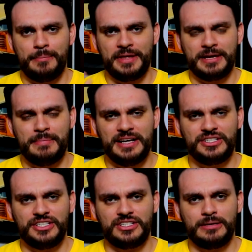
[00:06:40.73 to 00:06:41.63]
para que mais
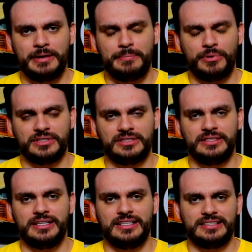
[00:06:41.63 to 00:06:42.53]
gente também possa se
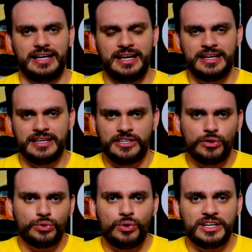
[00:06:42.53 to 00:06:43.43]
interessar. E eu estou